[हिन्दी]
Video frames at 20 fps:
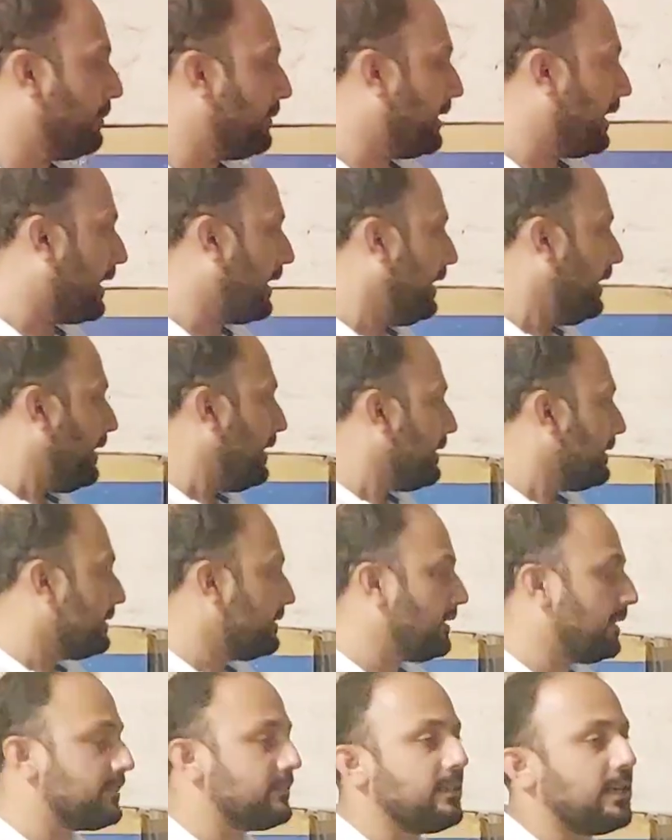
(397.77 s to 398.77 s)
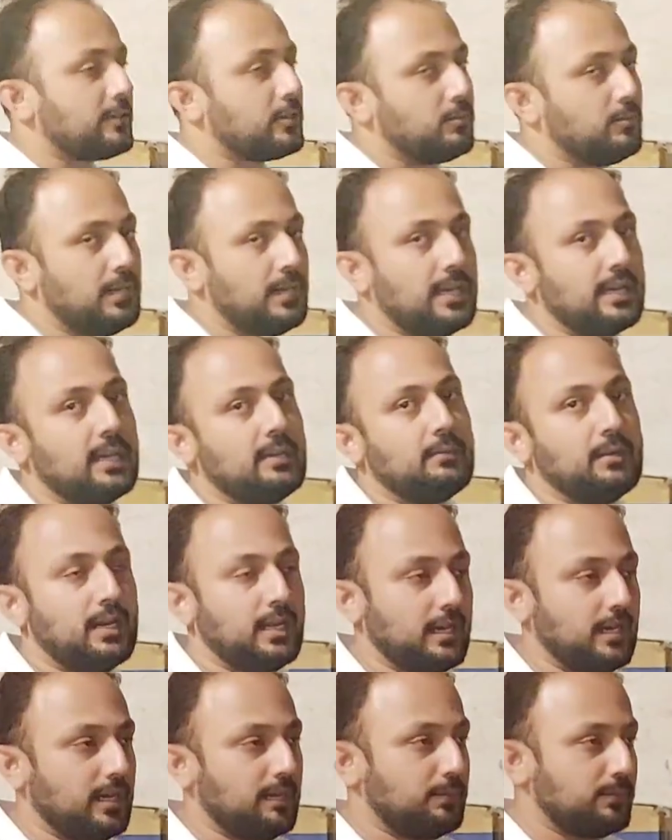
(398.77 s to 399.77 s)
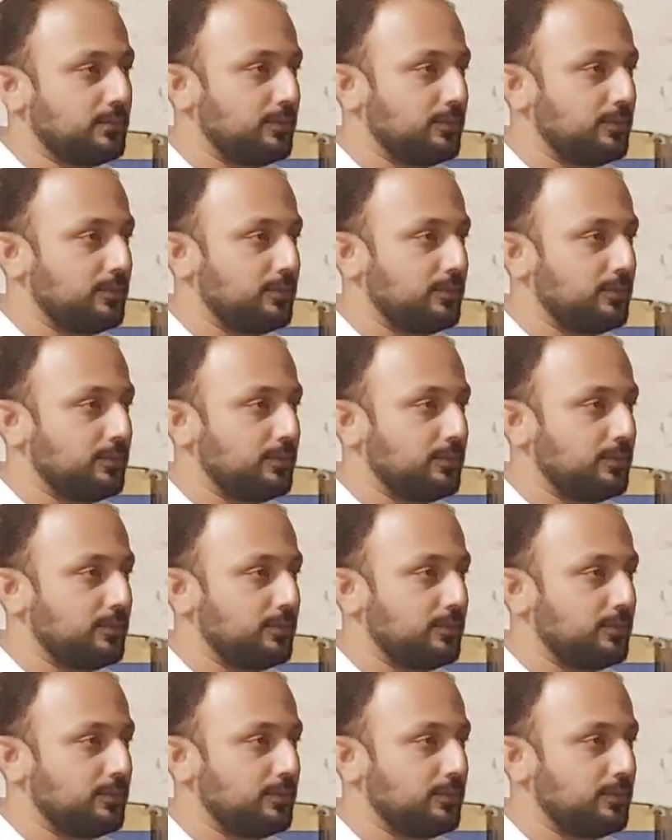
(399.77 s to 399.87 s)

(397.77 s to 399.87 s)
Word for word: कम रहेगा दस हजार तो मिलेगा ही मिलेगा